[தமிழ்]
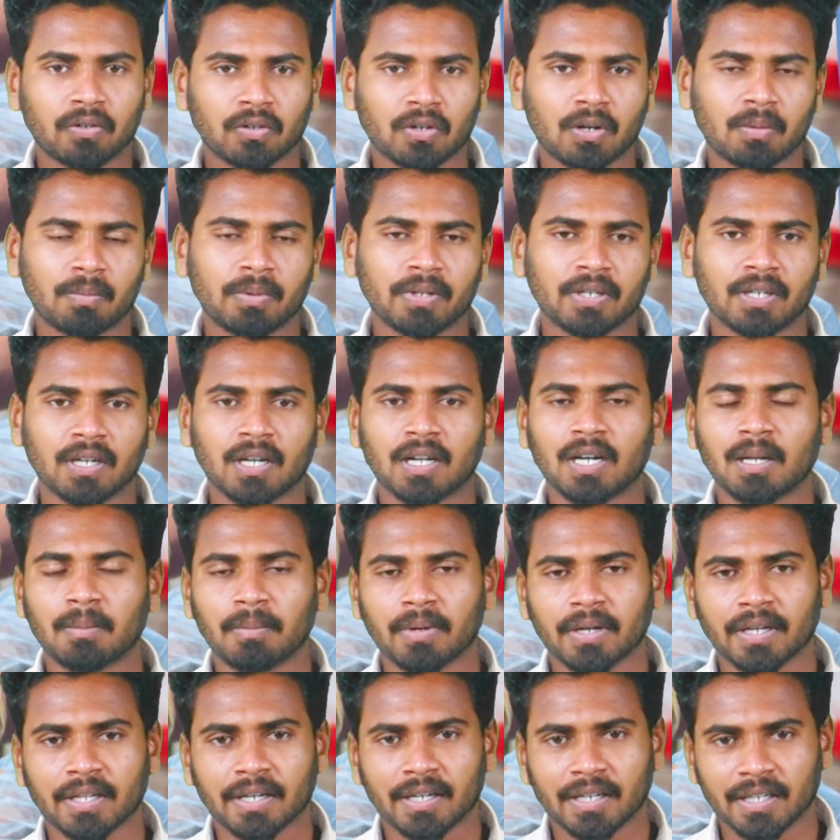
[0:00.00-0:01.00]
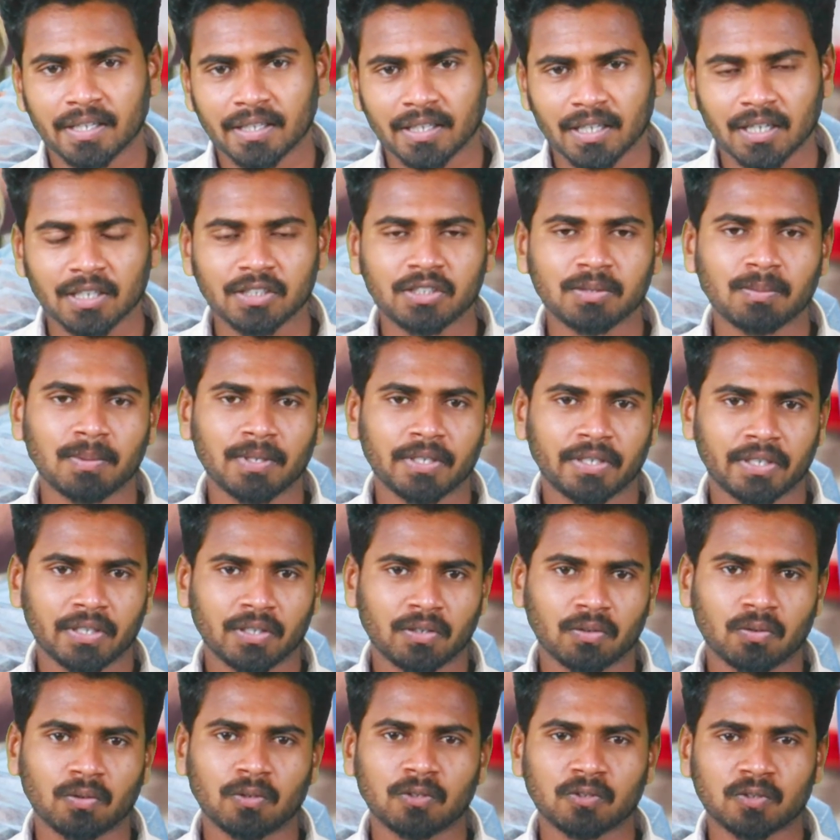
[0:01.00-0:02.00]
பண்ணுறோம் அப்படின்னா நமக்கு என்ன எலிஜிபிலிட்டி
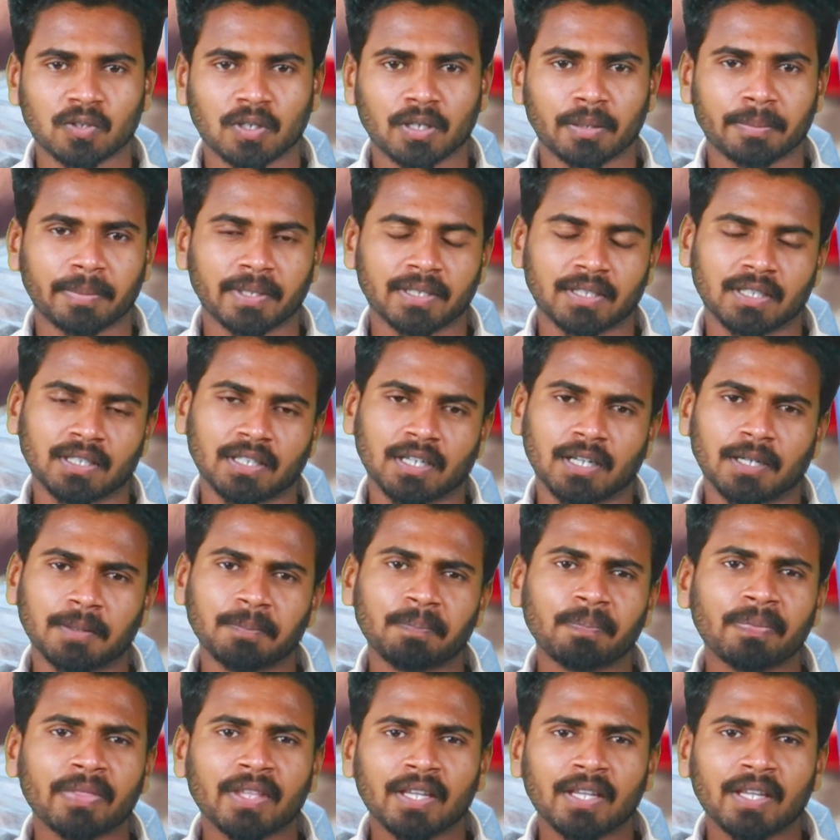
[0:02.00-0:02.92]
இருக்கணும்னு சொல்லிட்டு பார்த்தீங்கன்னா